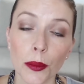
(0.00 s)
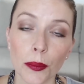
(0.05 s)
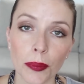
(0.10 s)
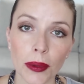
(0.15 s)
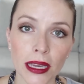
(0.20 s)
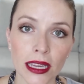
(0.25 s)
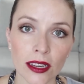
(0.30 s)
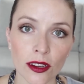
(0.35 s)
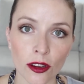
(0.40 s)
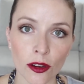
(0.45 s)

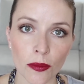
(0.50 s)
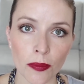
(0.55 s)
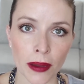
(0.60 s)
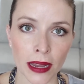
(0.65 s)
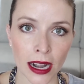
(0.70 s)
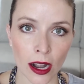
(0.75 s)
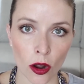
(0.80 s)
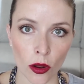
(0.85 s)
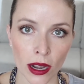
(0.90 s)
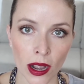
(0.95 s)
Pero
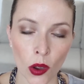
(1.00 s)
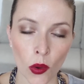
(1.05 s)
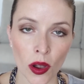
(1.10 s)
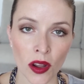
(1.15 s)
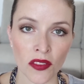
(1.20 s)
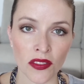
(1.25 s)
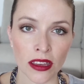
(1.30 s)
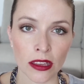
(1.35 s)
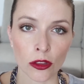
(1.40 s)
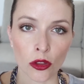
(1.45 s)
para lograr un
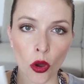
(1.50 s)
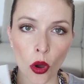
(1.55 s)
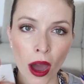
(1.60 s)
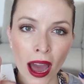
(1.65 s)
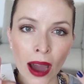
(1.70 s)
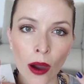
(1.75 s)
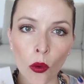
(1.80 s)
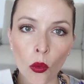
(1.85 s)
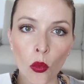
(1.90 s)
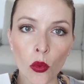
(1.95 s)
efecto
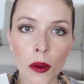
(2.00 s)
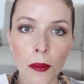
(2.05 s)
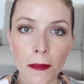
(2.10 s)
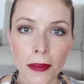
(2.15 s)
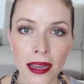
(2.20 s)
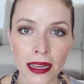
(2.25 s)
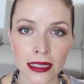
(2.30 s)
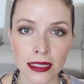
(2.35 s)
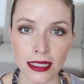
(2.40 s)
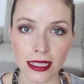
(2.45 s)
aún
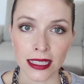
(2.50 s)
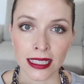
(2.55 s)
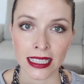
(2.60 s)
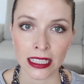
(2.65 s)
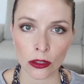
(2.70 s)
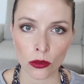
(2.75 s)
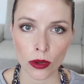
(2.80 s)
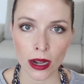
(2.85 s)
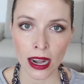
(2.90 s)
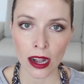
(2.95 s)
más
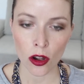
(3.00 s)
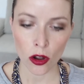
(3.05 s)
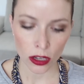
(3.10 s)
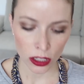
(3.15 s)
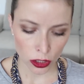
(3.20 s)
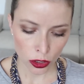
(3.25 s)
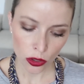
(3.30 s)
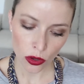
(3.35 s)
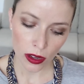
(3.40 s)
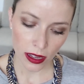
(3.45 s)
natural, lo
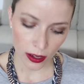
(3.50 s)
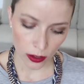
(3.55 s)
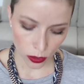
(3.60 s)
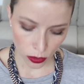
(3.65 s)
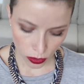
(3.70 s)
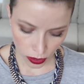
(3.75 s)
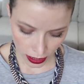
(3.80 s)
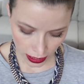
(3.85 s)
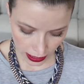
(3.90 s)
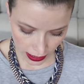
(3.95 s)
que yo
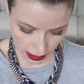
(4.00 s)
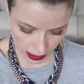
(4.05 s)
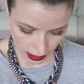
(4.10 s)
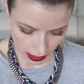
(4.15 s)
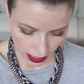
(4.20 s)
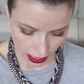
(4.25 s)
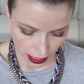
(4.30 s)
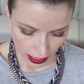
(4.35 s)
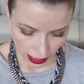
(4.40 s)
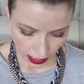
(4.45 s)
hago es
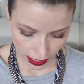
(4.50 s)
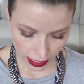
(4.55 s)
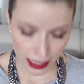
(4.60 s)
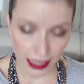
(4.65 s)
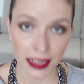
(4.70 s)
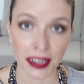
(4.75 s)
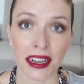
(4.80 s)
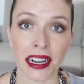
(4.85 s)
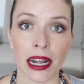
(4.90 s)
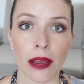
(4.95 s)

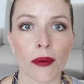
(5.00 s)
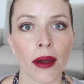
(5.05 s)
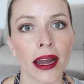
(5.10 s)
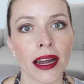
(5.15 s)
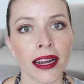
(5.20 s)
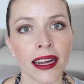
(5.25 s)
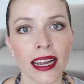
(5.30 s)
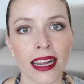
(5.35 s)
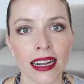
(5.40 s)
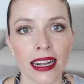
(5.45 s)
eh,
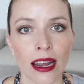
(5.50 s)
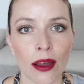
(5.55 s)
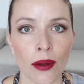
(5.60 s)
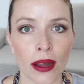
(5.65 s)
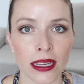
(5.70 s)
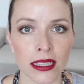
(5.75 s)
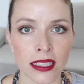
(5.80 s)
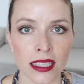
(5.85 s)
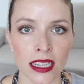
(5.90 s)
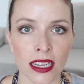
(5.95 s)
rebajar la
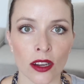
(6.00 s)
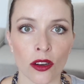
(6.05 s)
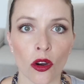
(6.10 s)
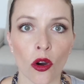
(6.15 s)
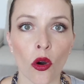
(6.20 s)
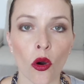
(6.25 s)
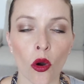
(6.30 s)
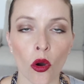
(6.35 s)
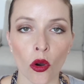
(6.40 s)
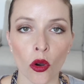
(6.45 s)
base
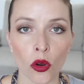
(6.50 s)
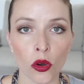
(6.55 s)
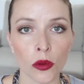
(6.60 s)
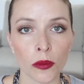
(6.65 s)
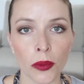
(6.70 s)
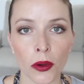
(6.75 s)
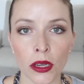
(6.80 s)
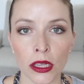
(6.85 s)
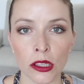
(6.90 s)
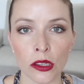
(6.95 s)
o con un
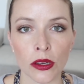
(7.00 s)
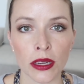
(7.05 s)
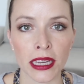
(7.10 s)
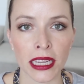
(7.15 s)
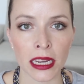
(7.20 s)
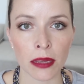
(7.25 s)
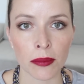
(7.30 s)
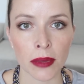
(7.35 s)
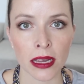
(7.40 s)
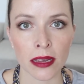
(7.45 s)
poquito de
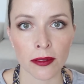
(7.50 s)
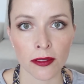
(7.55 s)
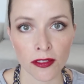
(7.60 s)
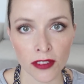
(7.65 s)
crema